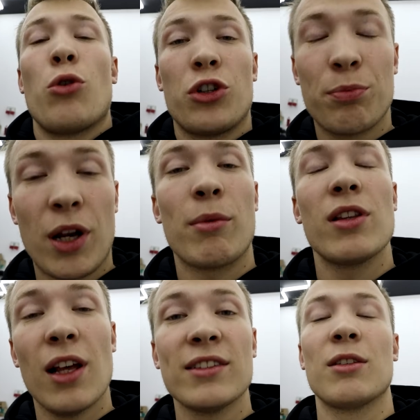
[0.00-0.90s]
хочет прям
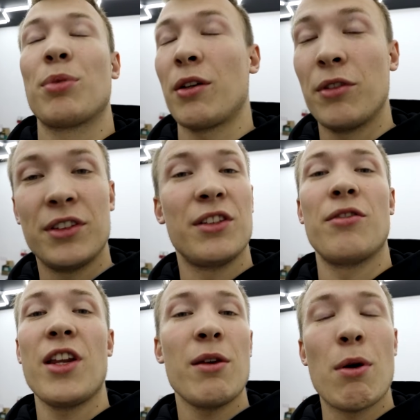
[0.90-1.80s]
классно провести
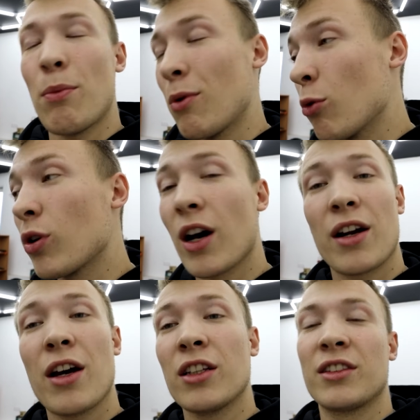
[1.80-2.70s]
время,
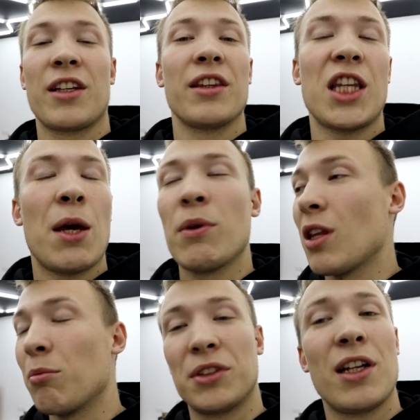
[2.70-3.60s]
поугарать, с кентами
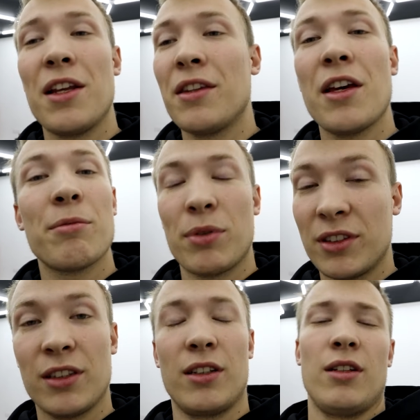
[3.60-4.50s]
там залететь,
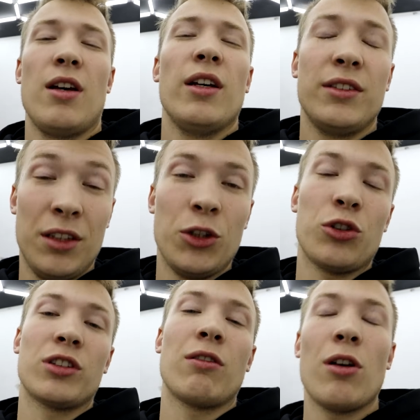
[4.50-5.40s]
пацаны.
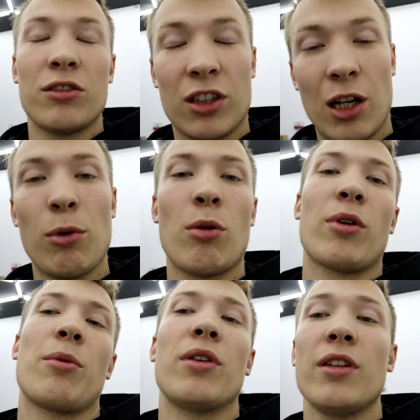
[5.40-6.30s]
Ссылочку оставляю в закрепленном
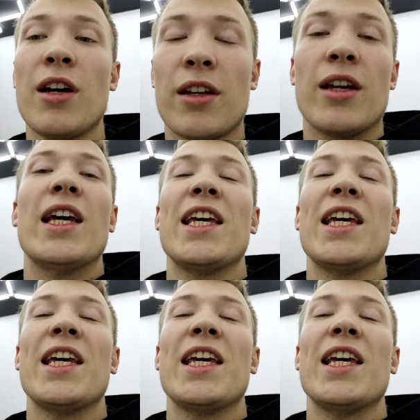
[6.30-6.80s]
комментарии.